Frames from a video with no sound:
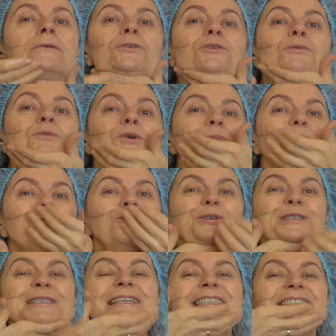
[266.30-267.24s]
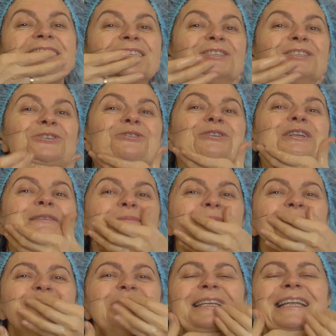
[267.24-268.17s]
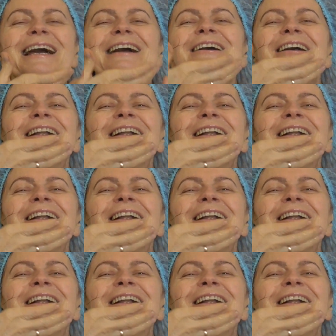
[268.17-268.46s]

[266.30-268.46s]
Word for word: В любом возрасте, еще раз повторяю,